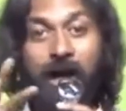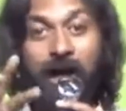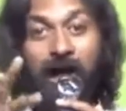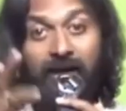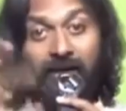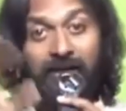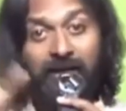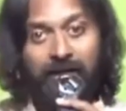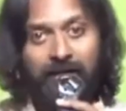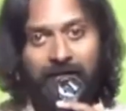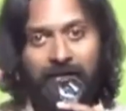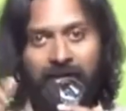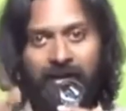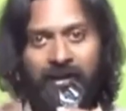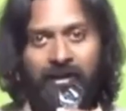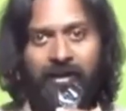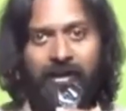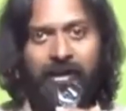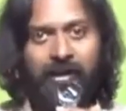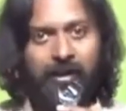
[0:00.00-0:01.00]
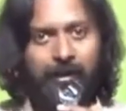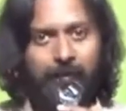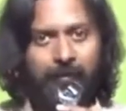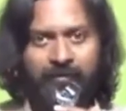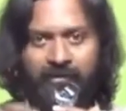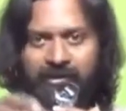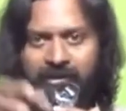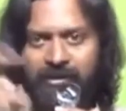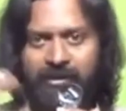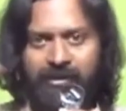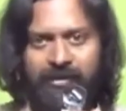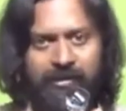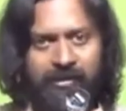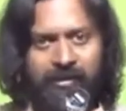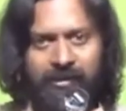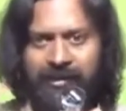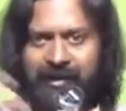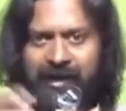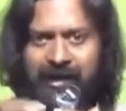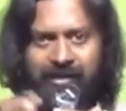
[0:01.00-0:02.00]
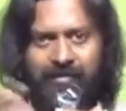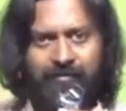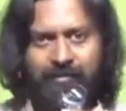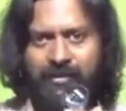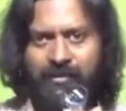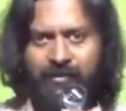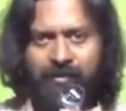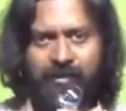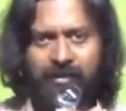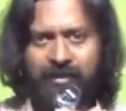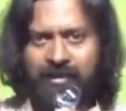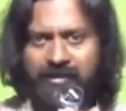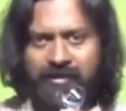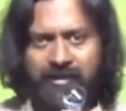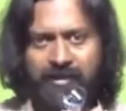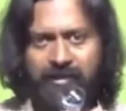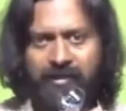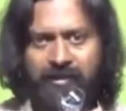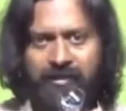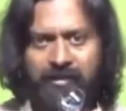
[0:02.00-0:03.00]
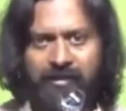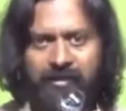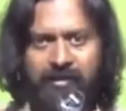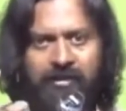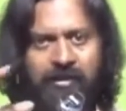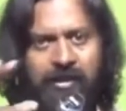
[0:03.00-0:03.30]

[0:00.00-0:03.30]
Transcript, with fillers: அடுத்த அறுபது நாள் நம்ம வந்து கேஸ் வந்து ரிலீஸ் ஆகாதுங்க